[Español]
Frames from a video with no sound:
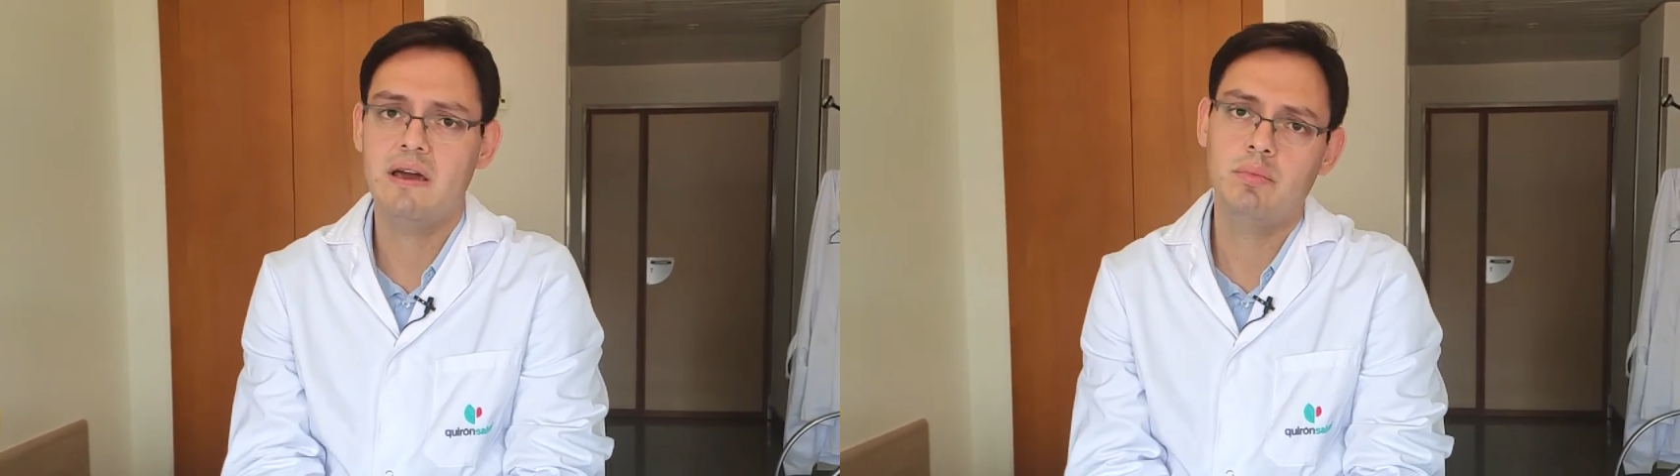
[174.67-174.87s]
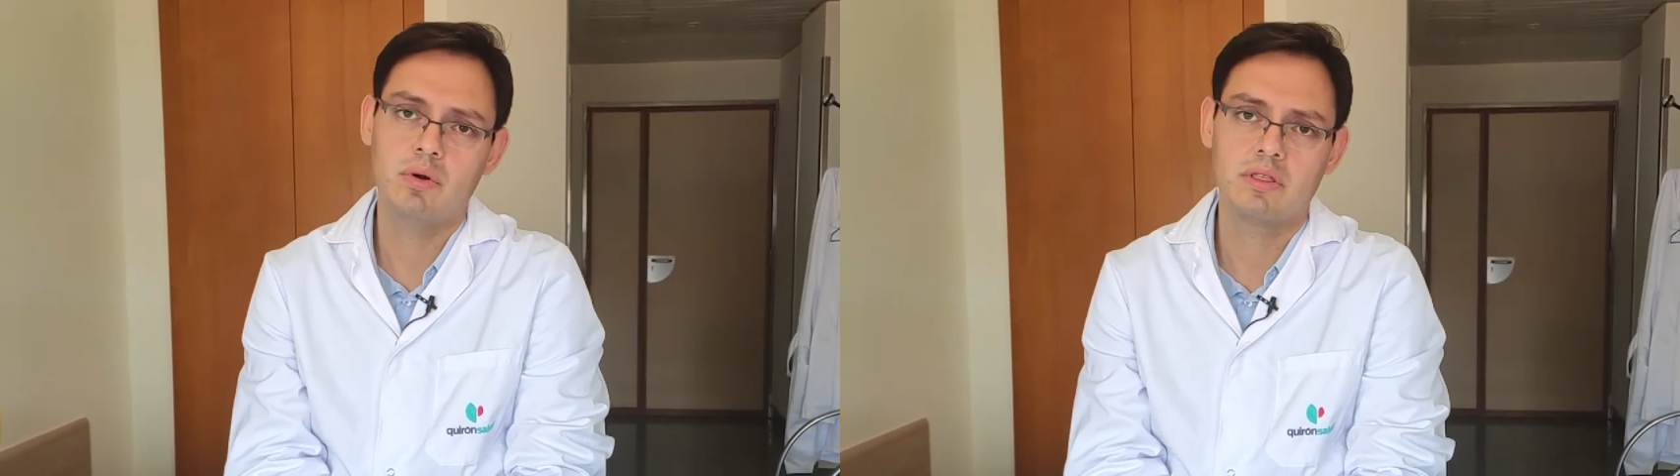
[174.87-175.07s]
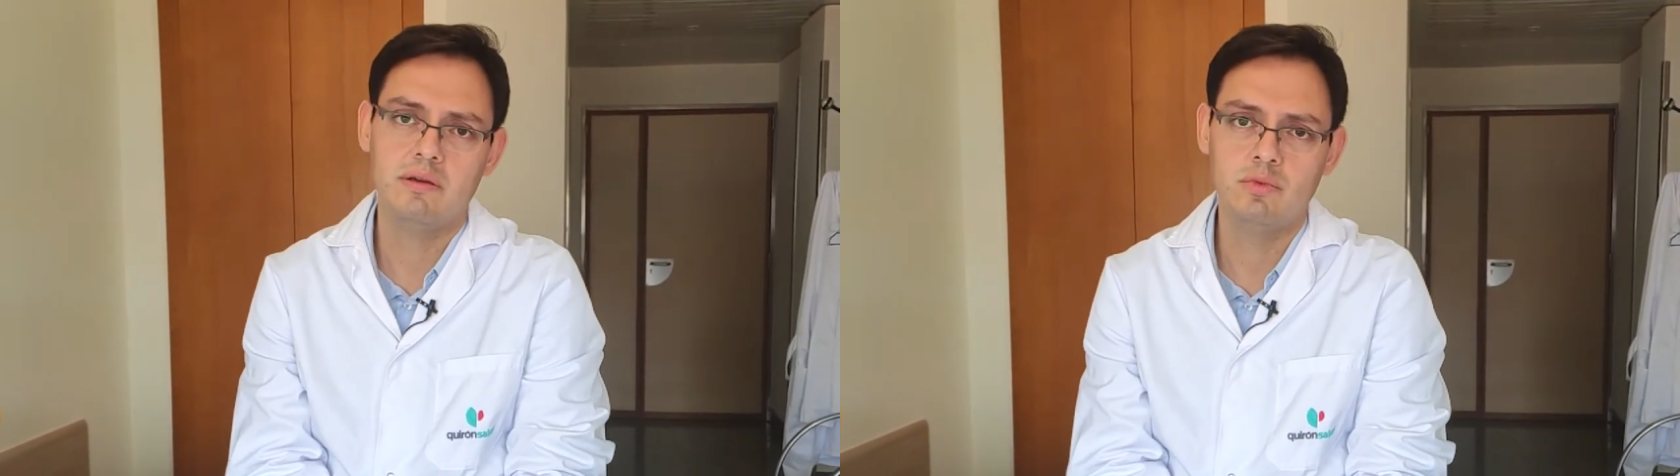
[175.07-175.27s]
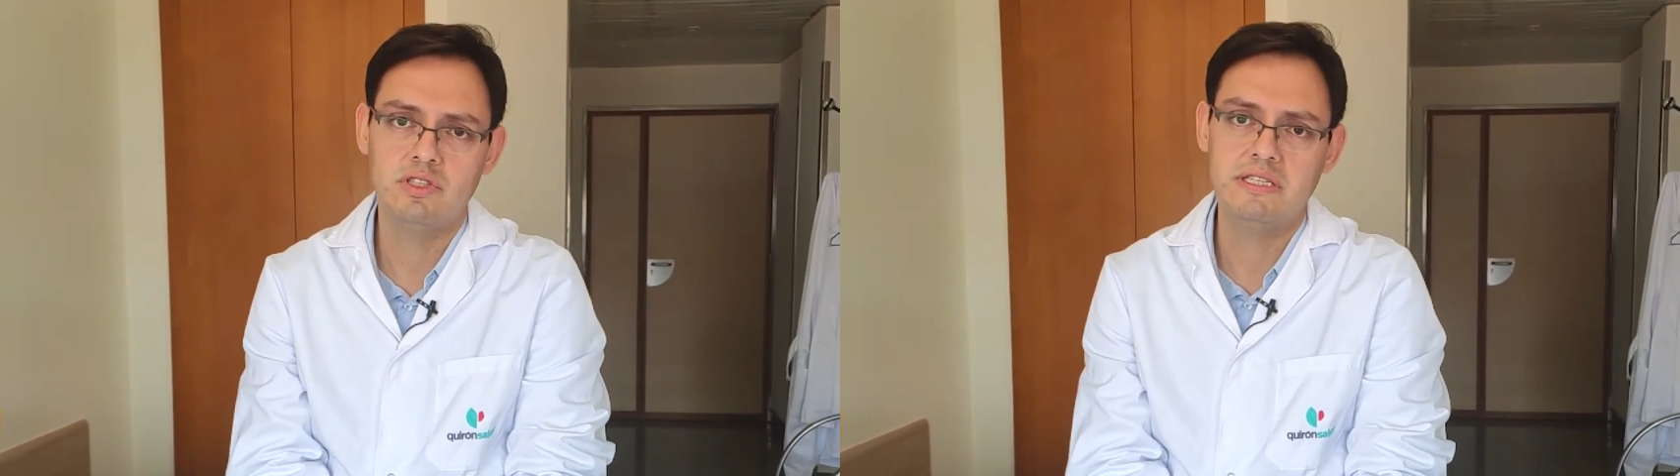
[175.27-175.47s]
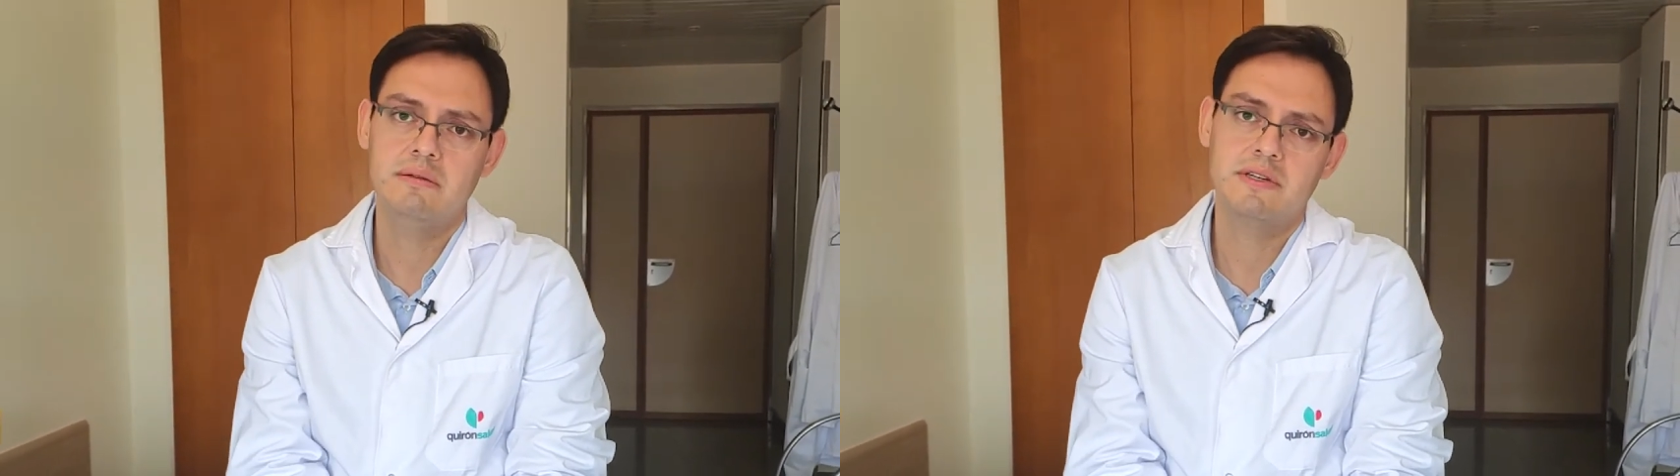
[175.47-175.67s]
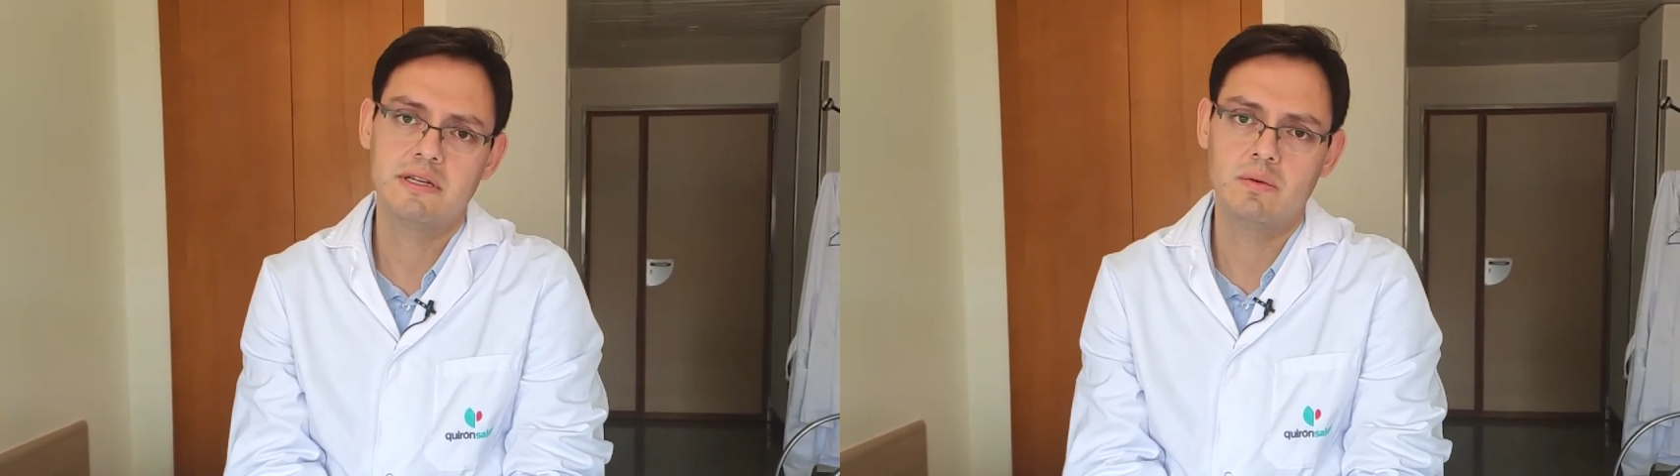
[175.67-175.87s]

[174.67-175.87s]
que aporta muchísima